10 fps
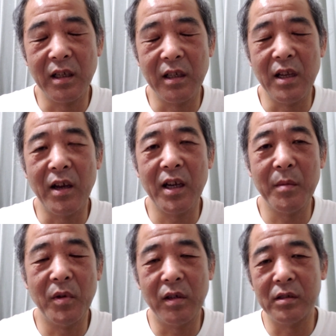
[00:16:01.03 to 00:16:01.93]
には
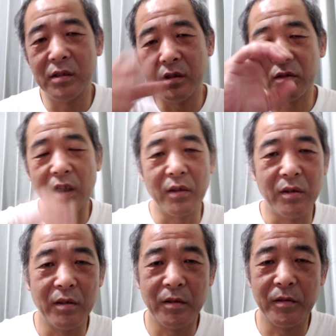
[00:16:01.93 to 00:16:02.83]
ね、もう、あ
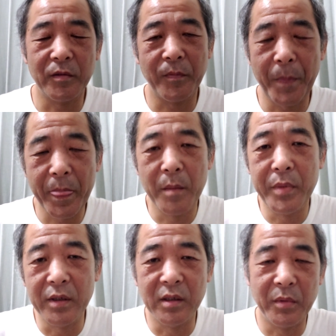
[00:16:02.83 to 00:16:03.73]
の、
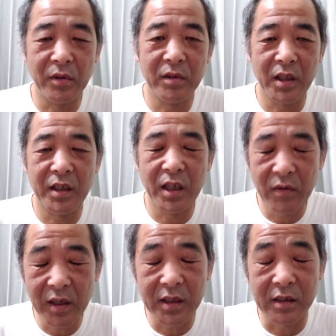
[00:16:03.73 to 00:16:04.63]
ビールでも飲んで寝
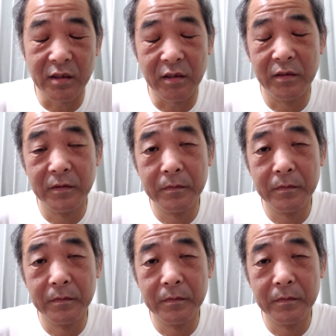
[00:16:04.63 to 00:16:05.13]
るわけですよ。